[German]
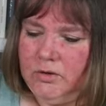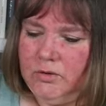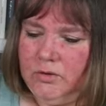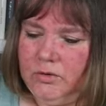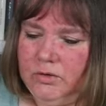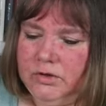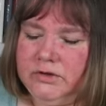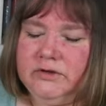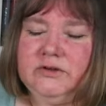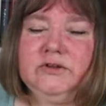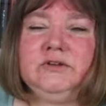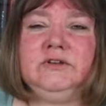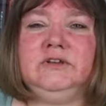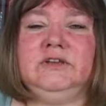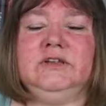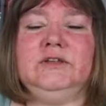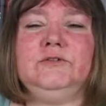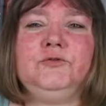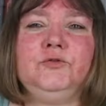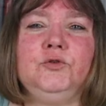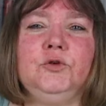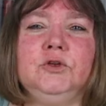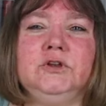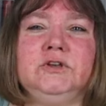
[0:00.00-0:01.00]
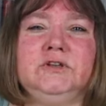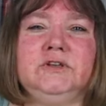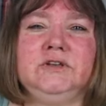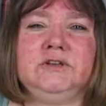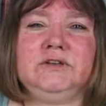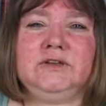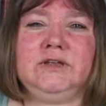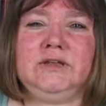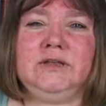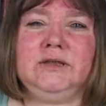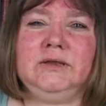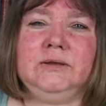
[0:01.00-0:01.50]
Und die
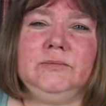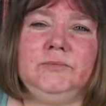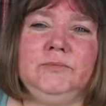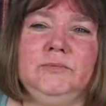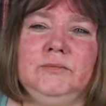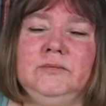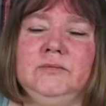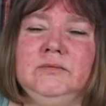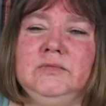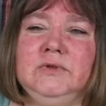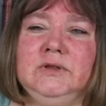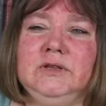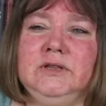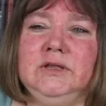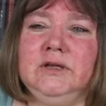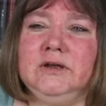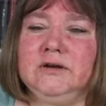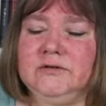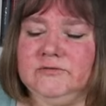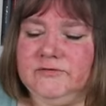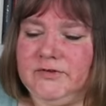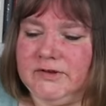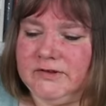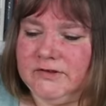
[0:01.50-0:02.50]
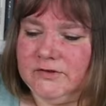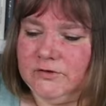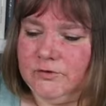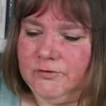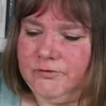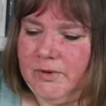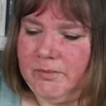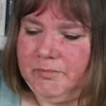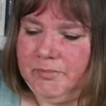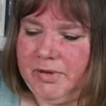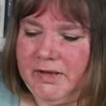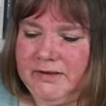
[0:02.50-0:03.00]
fürchtet eben, irgendwas zu
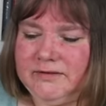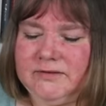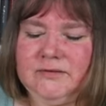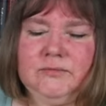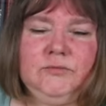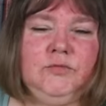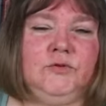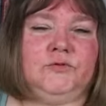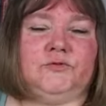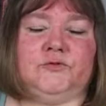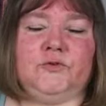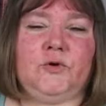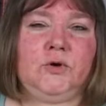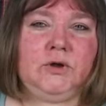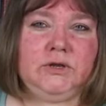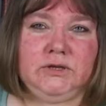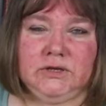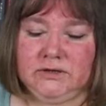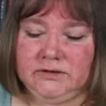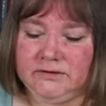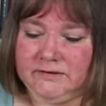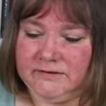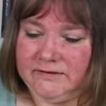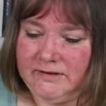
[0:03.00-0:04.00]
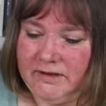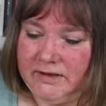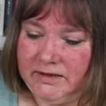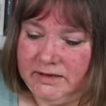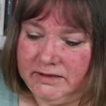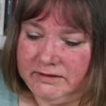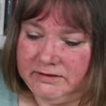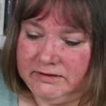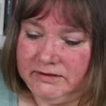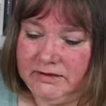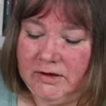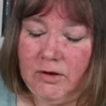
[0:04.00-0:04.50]
verpassen, bevor ihre
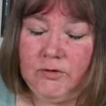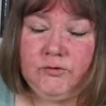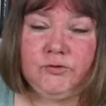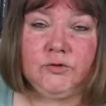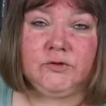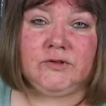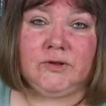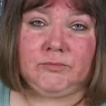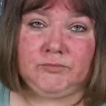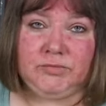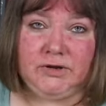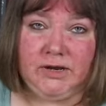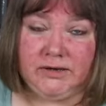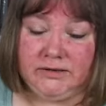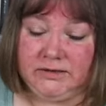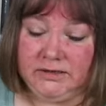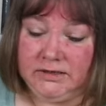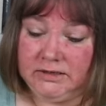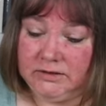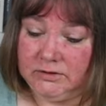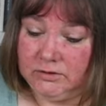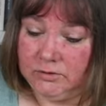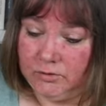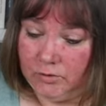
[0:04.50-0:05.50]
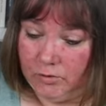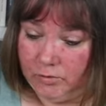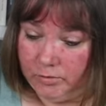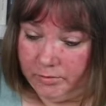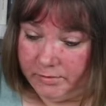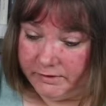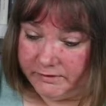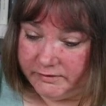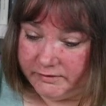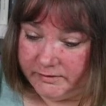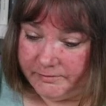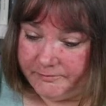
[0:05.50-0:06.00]
Zeit hier auf unserem Planeten um
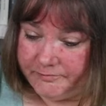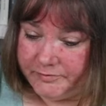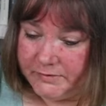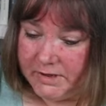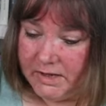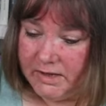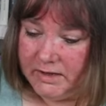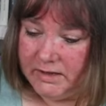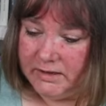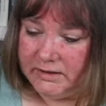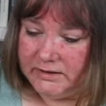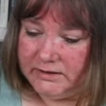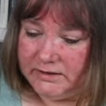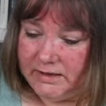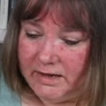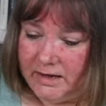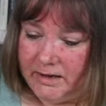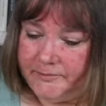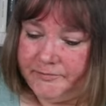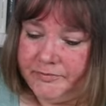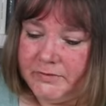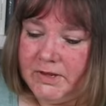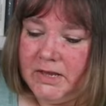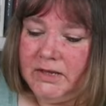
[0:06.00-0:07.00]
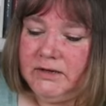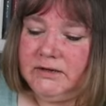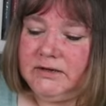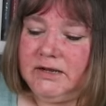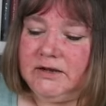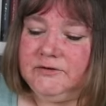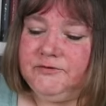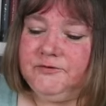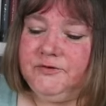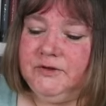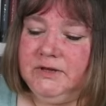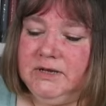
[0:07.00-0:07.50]
ist. Ja,
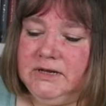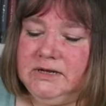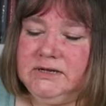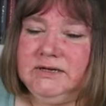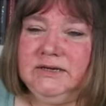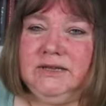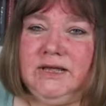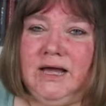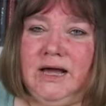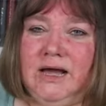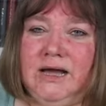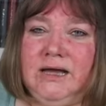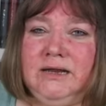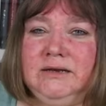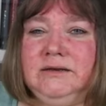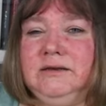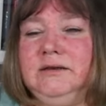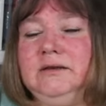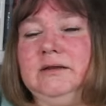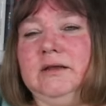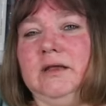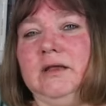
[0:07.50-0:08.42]
nach vielen Jahren